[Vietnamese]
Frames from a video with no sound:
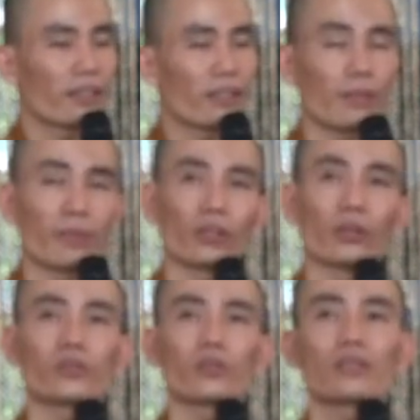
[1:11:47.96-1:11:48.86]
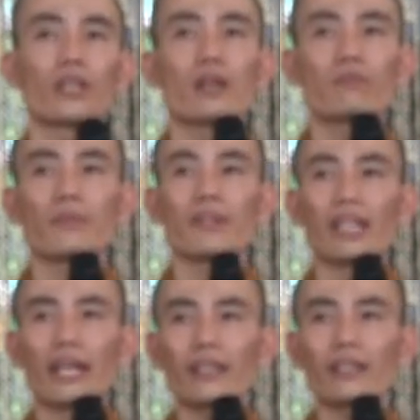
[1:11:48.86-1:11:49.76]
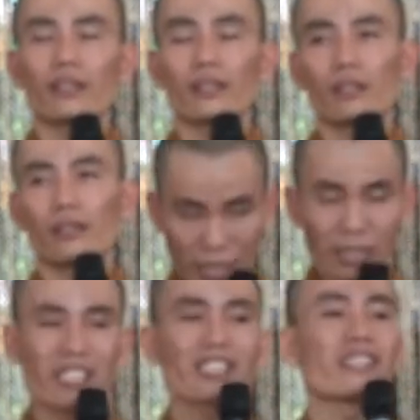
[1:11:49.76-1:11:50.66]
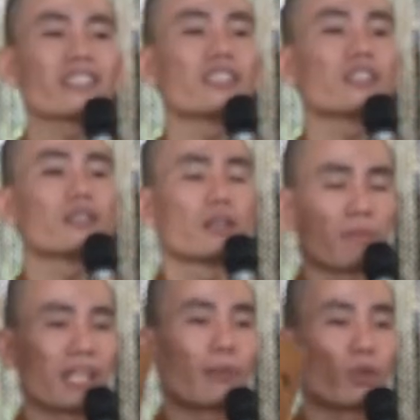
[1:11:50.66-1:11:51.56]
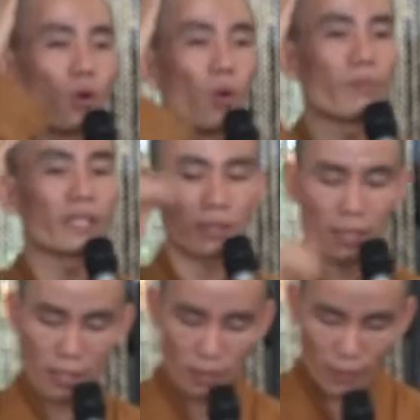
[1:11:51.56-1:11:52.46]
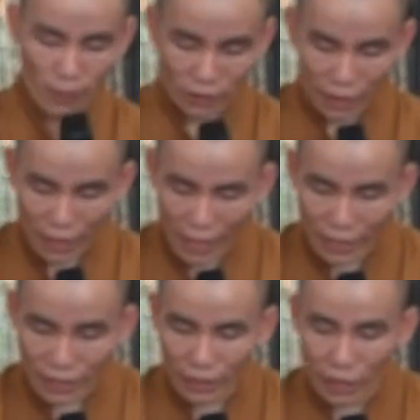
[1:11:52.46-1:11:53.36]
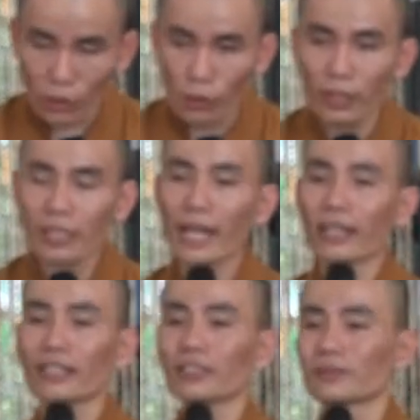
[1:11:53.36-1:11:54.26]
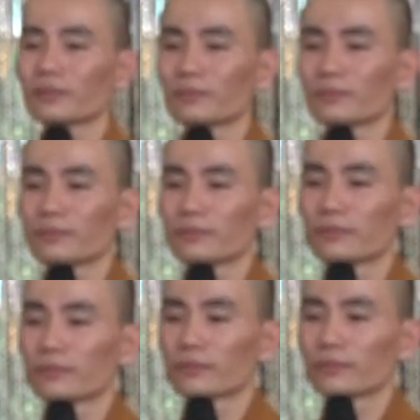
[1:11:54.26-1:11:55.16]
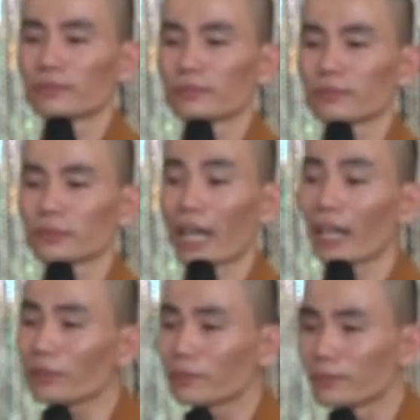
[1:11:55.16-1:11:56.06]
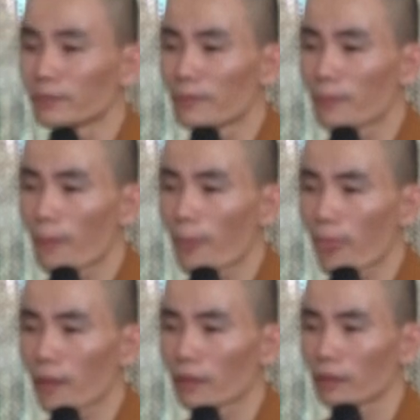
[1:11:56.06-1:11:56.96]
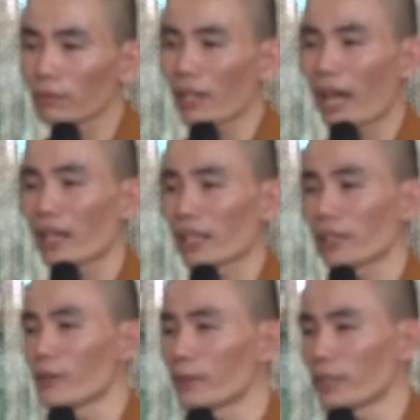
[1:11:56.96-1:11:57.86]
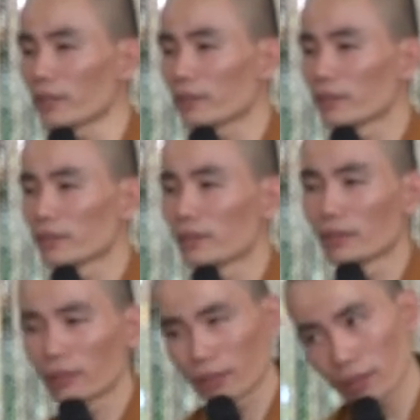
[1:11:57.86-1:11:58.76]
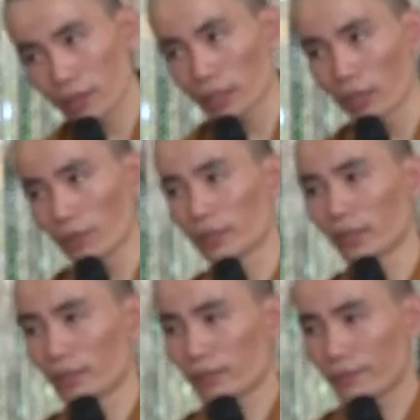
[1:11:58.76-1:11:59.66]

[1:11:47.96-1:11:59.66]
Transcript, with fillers: Khi mình ngồi xuống mình lấy cái suy tư mình làm khổ mình thì mình cần ai là kẻ thù trên thế gian này không? Cần không? Lúc đó ai là kẻ thù của mình? Suy nghĩ của mình.